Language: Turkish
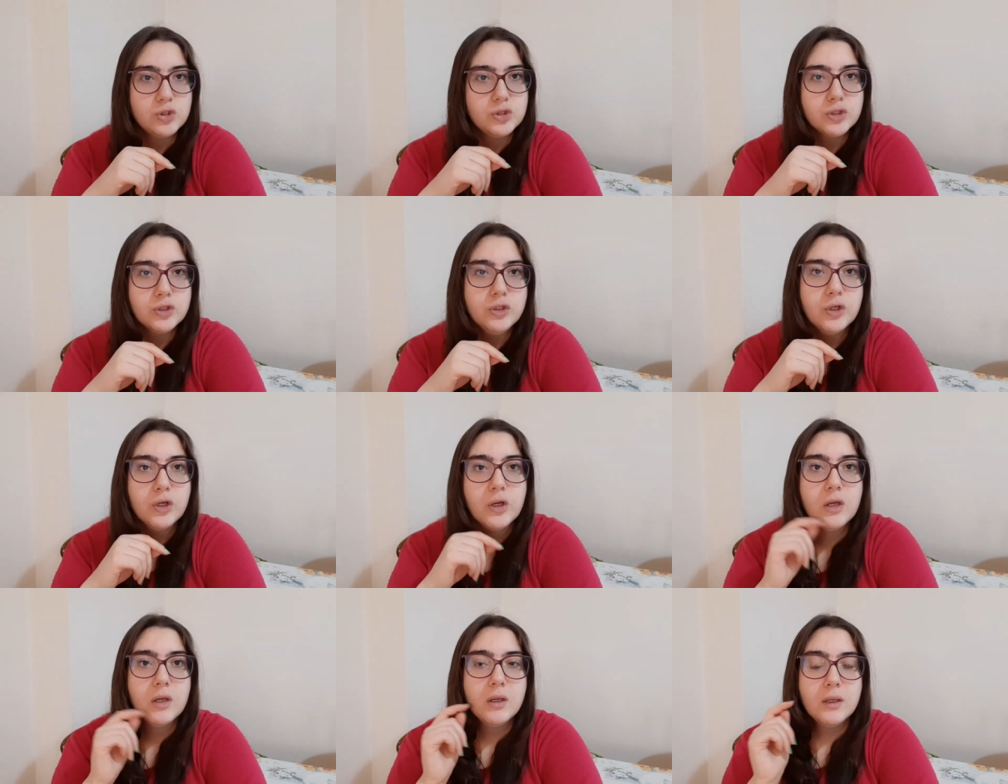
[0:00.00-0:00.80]
e,
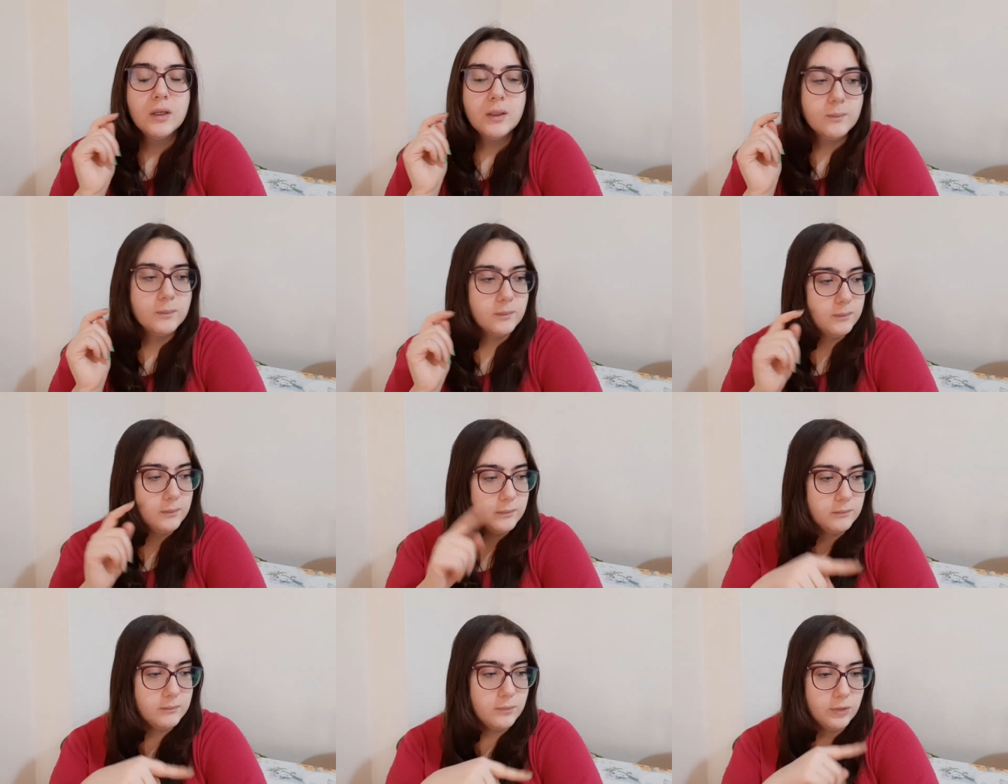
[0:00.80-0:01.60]

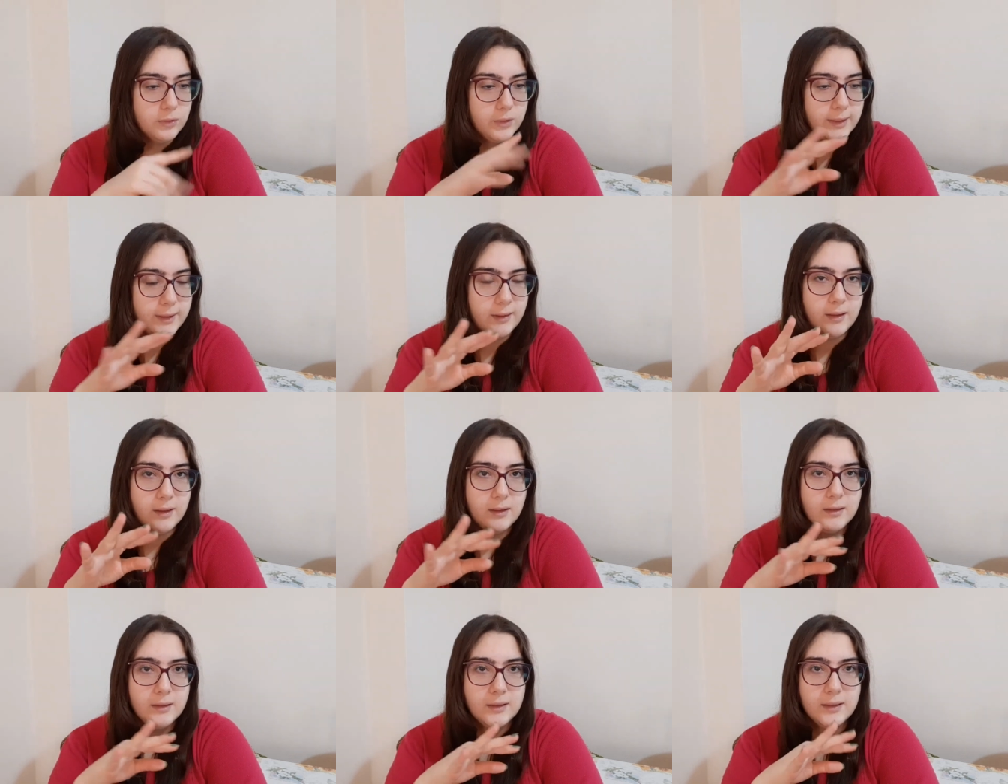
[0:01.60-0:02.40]
buraya
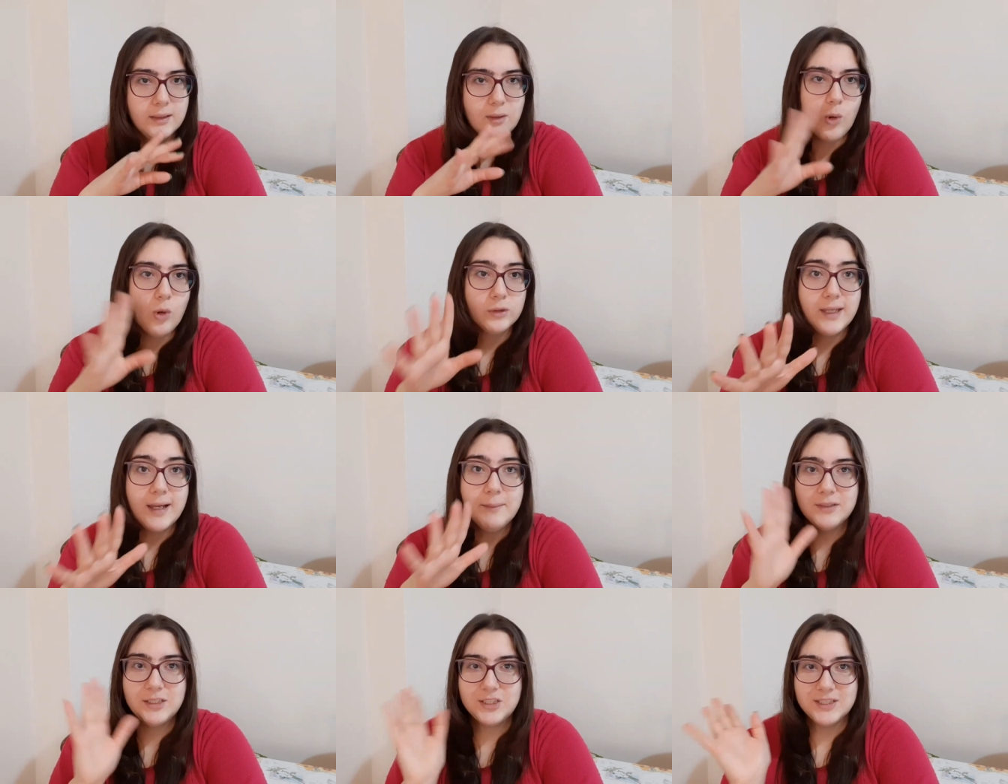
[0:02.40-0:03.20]
e,
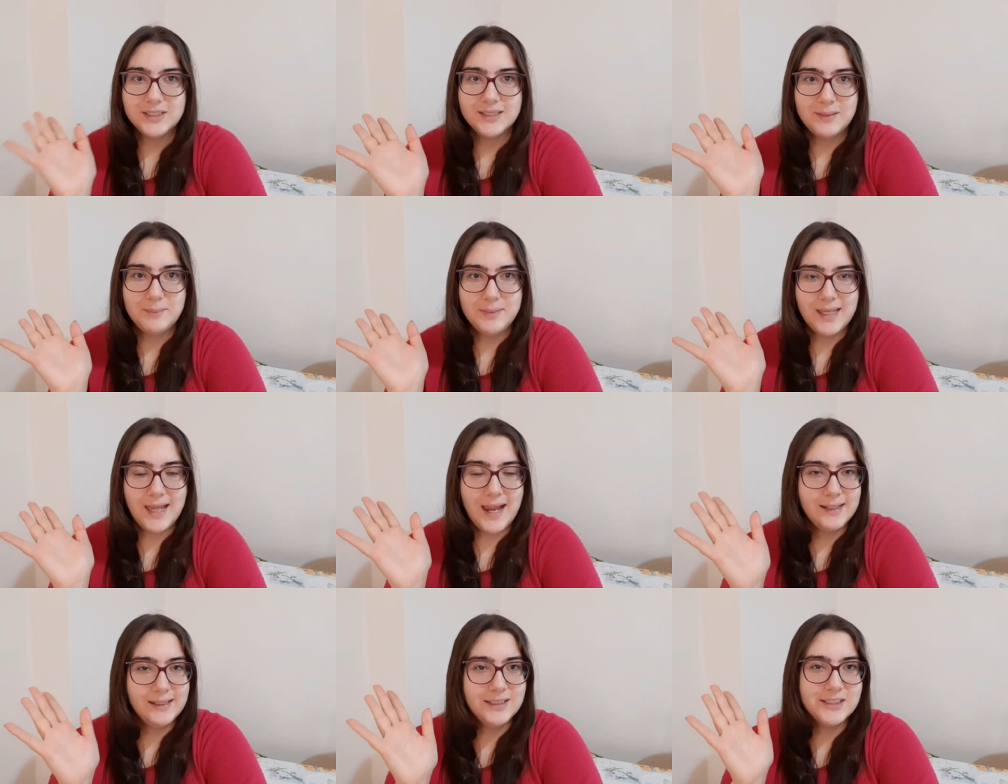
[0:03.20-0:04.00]
odam dışında bir
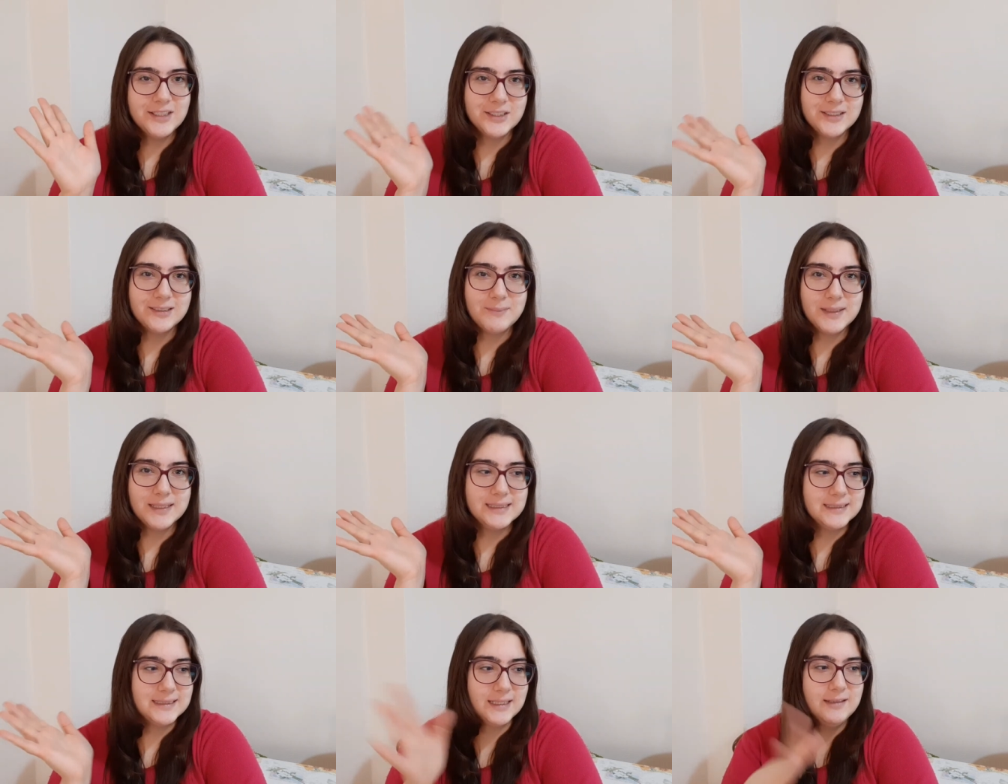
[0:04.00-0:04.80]
yerde çalışmak
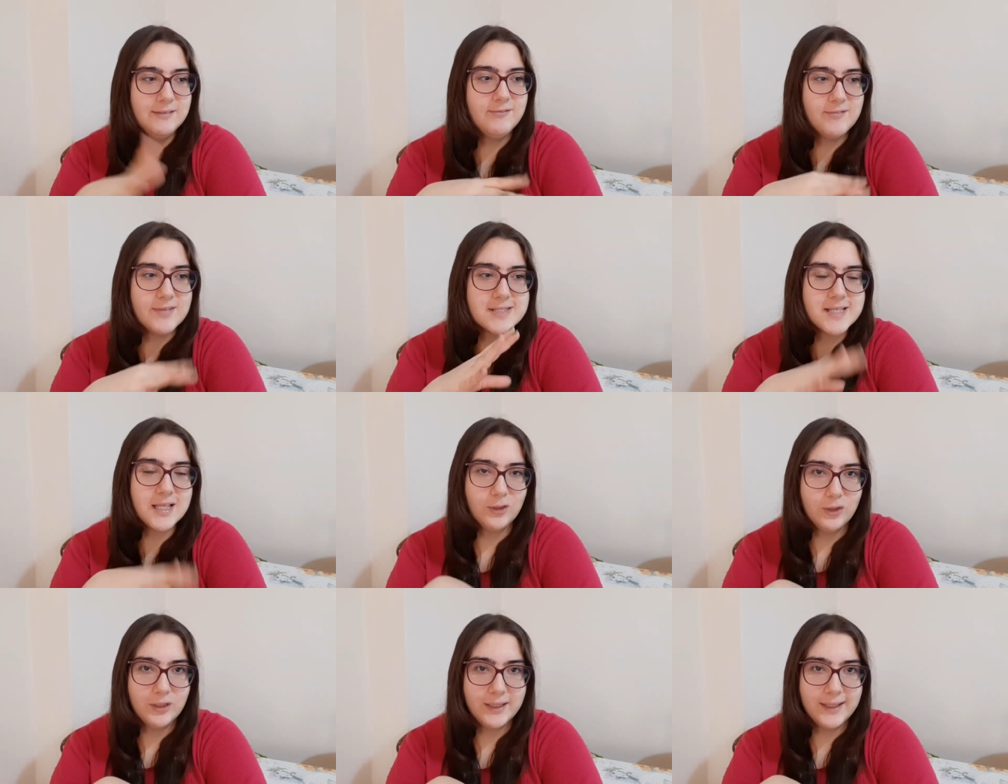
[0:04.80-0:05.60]
istedim ve
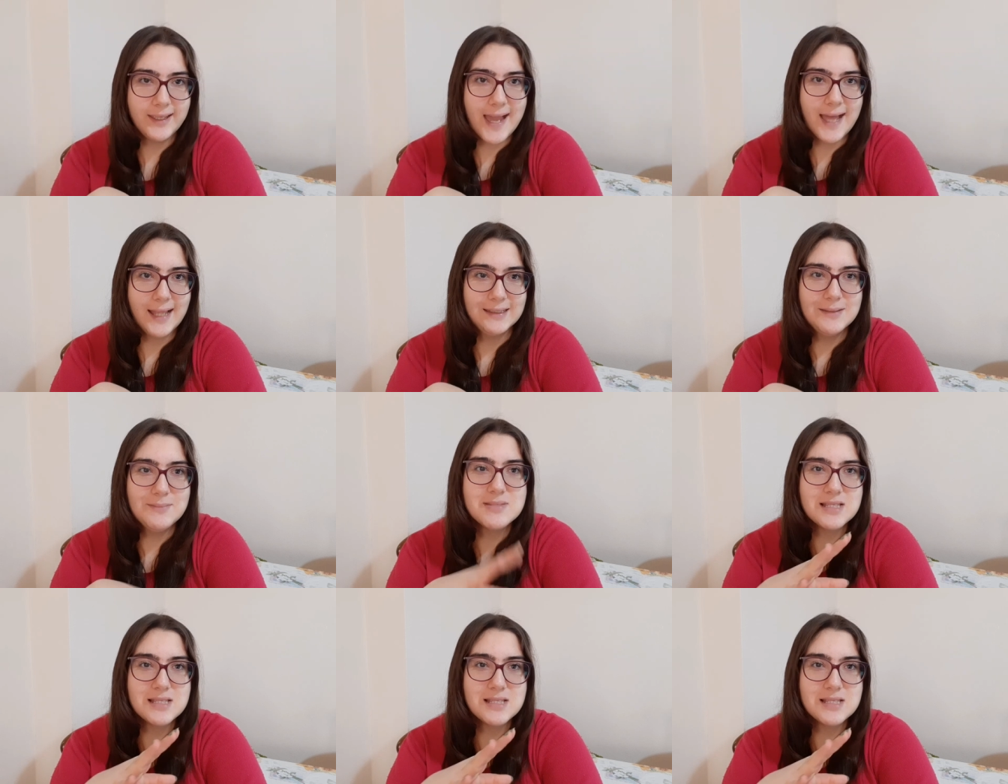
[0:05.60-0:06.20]
salona geldim.